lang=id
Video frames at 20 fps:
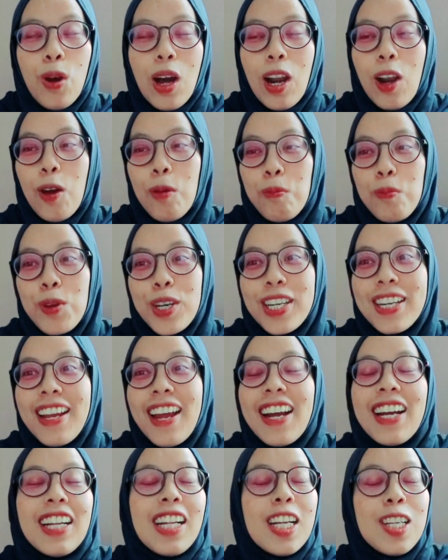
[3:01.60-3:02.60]
walaupun
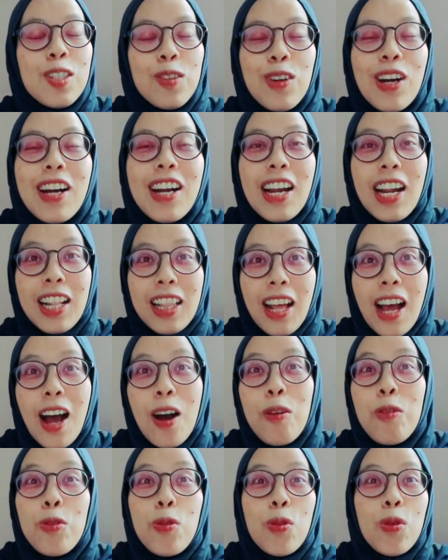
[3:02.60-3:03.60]
ya kita juga nggak
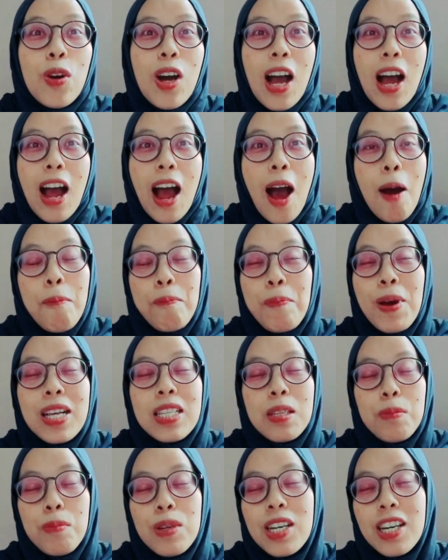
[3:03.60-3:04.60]
tahu apa
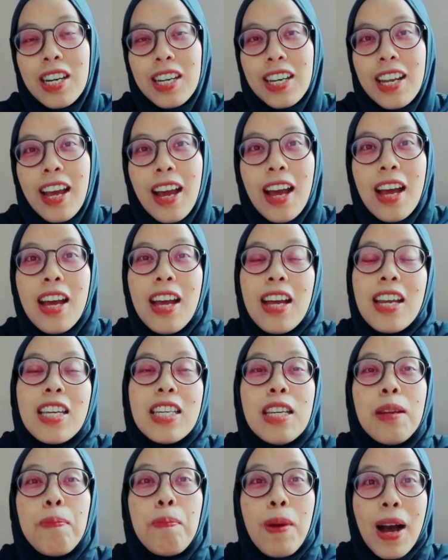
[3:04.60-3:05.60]
sebenarnya
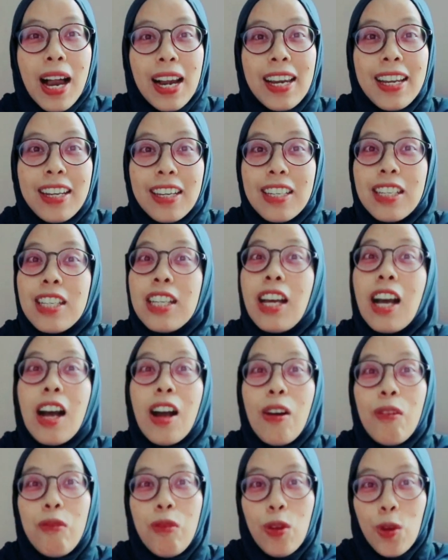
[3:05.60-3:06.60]
dibalik dia
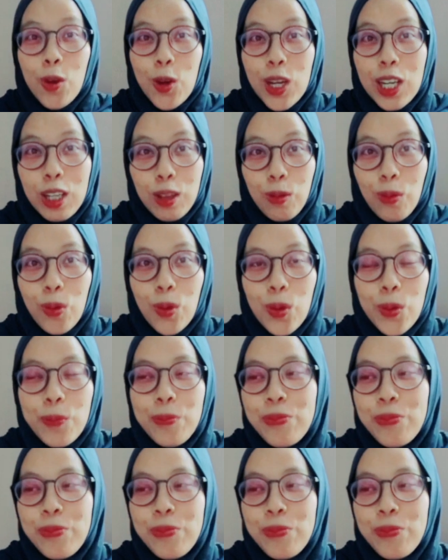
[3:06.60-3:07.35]
nge-follow itu